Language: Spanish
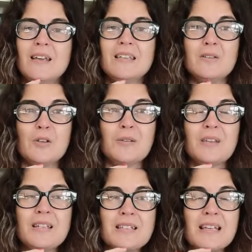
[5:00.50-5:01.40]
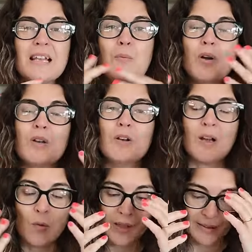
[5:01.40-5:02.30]
Y entonces el abuelo
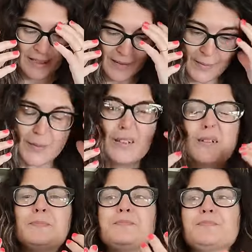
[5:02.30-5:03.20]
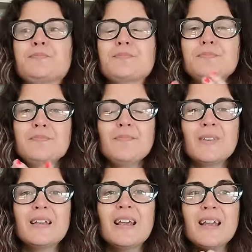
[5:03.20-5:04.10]
le cuenta
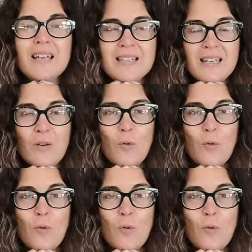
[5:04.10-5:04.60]
que él es el